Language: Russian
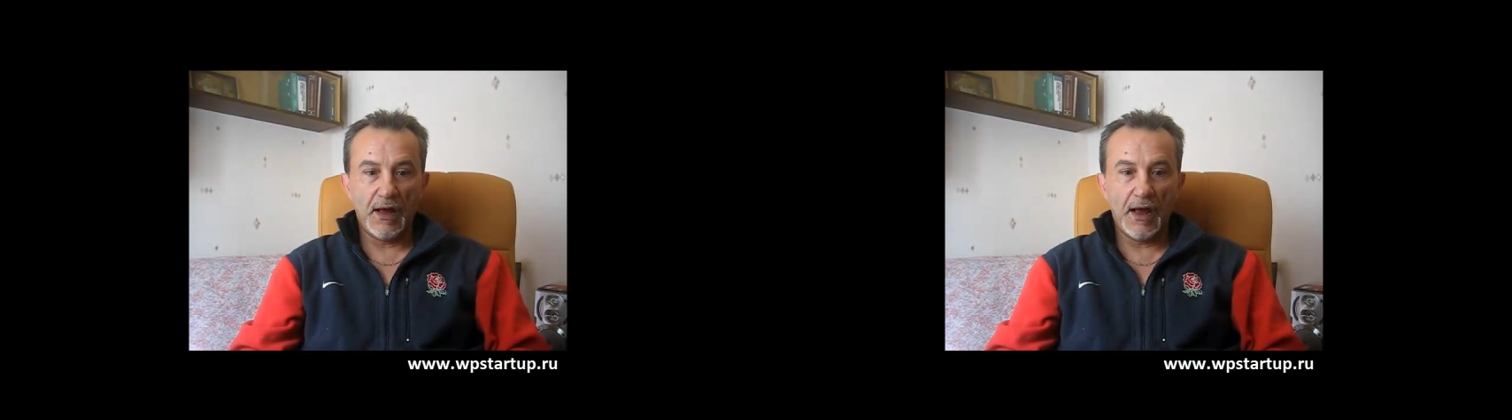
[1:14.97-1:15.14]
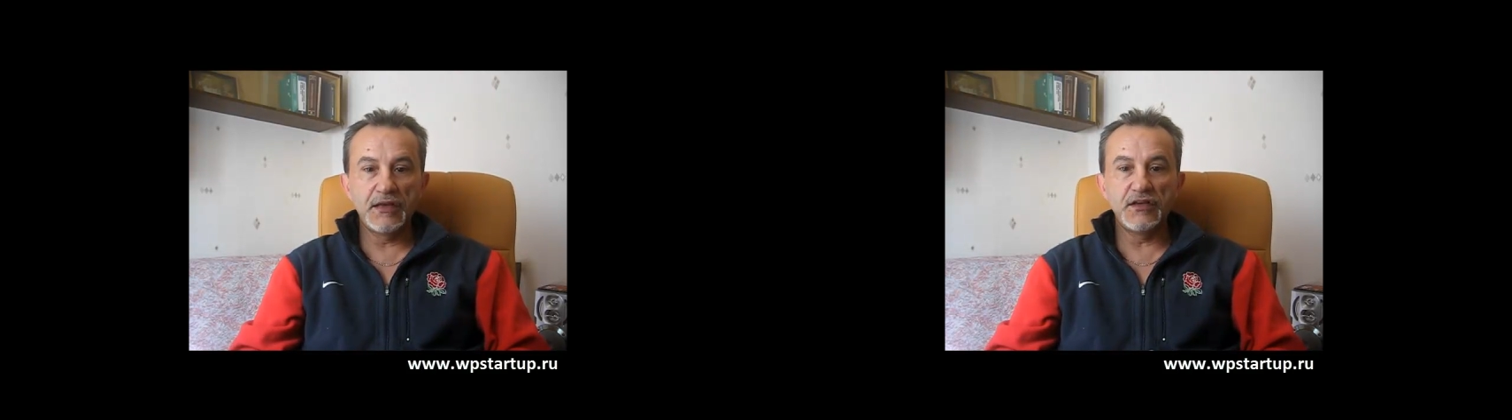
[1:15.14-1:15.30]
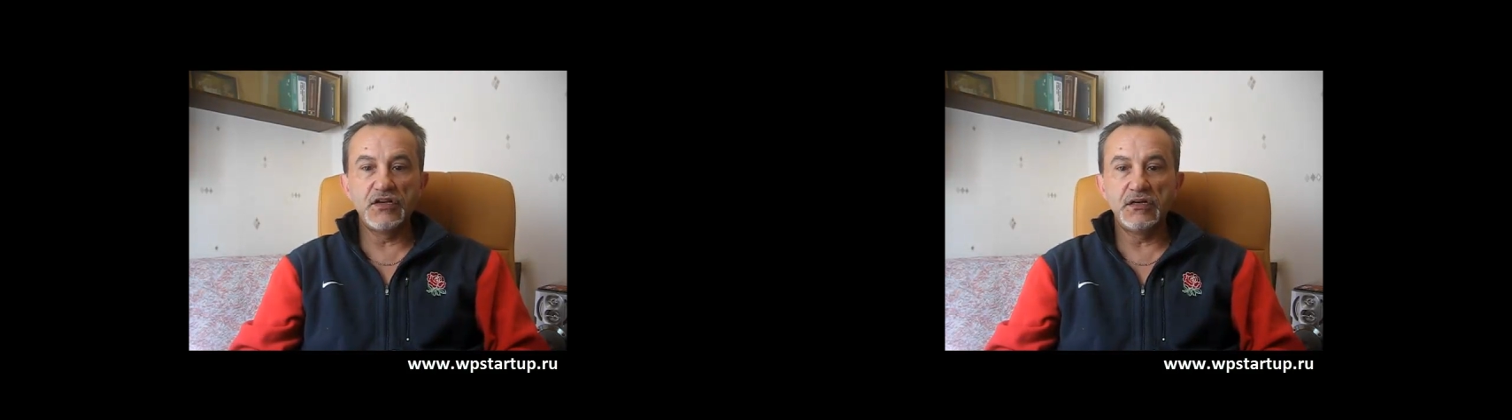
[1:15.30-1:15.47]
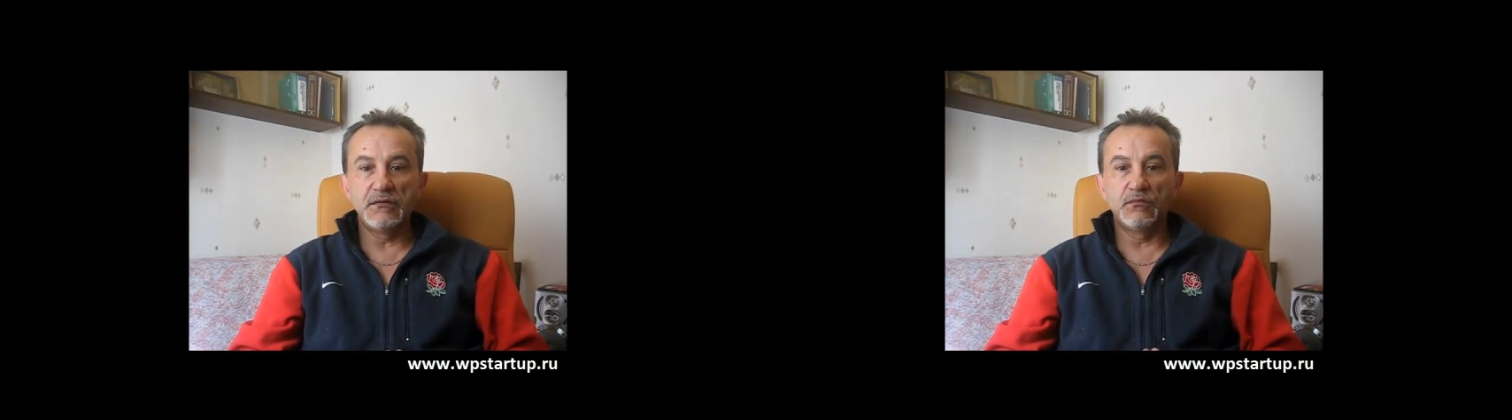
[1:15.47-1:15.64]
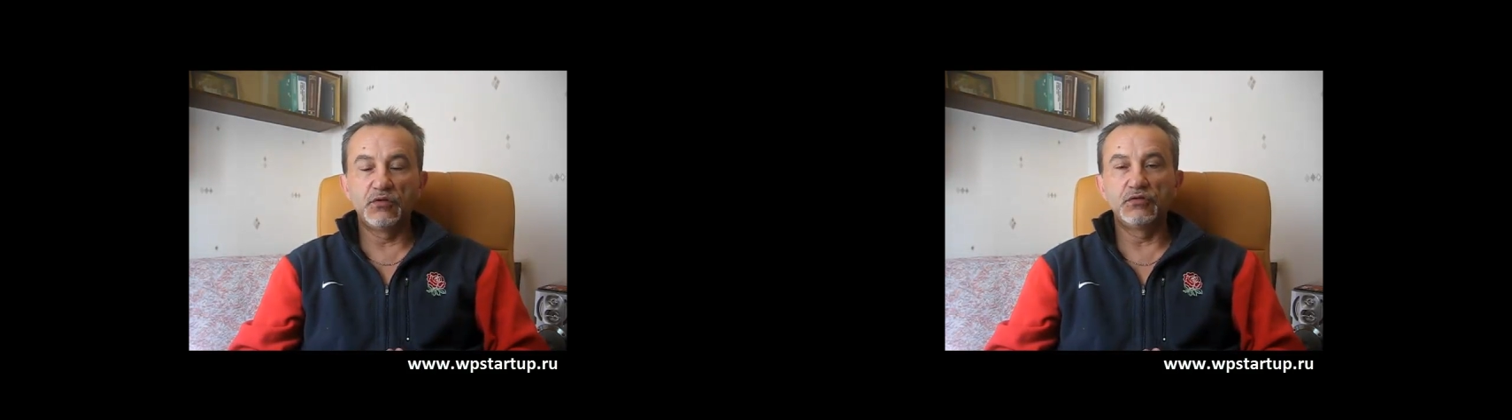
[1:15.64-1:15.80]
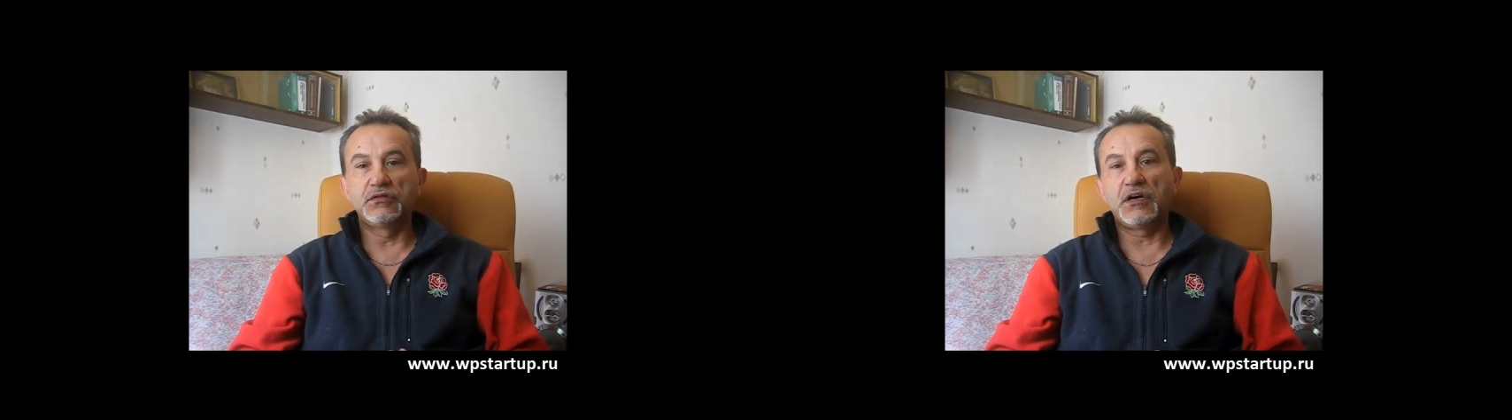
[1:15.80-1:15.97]
они
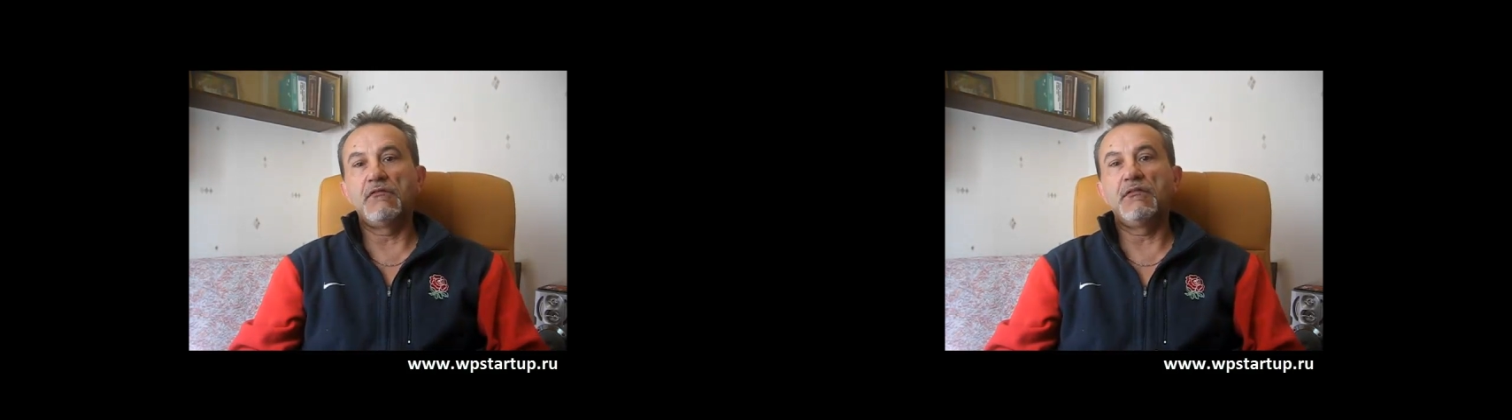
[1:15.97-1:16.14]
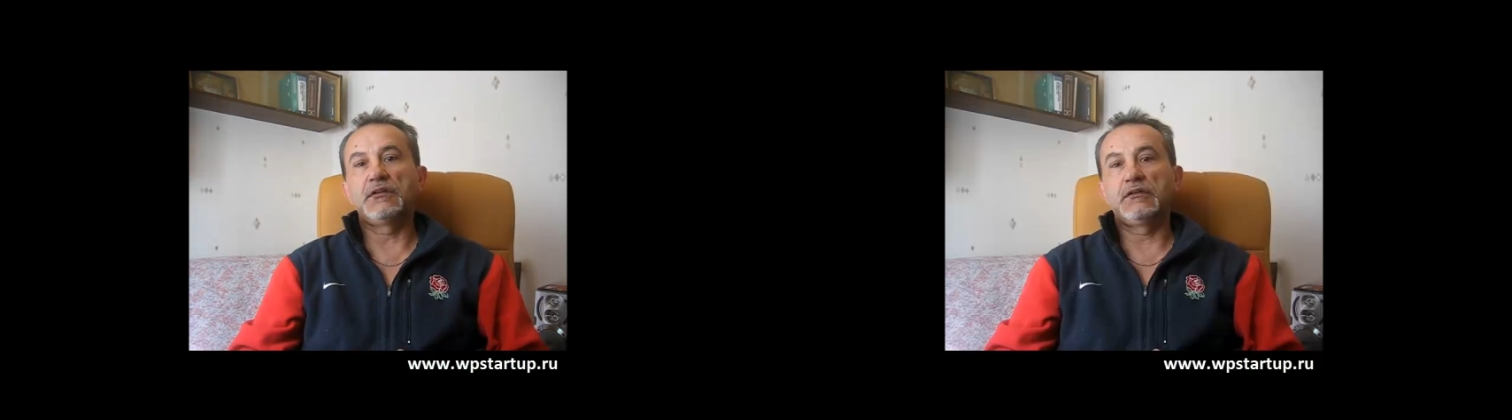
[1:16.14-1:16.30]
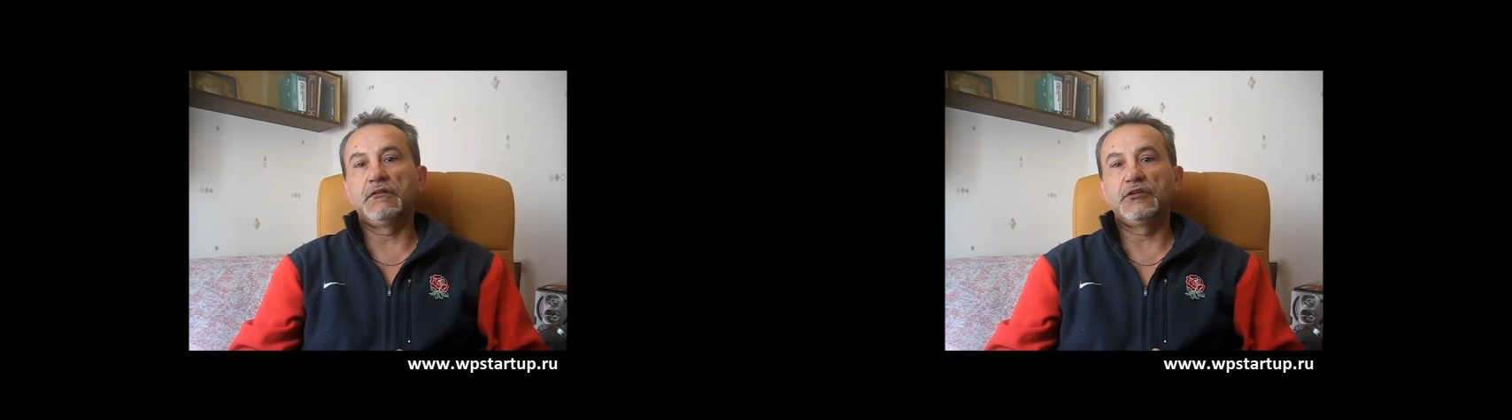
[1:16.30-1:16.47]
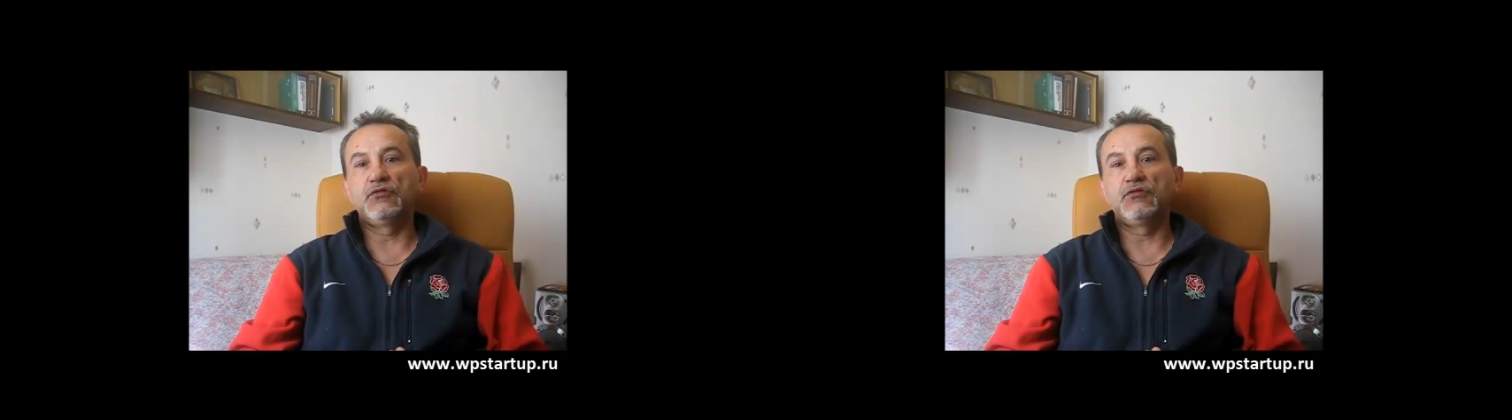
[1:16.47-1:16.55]
будут охватывать